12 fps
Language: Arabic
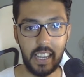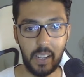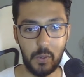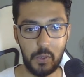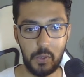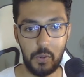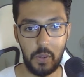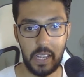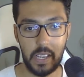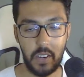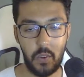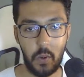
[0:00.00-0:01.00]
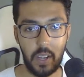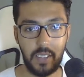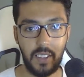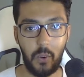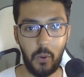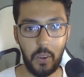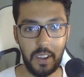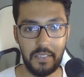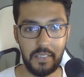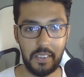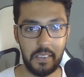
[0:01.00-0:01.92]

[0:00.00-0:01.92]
رجوليه وهذه خرافه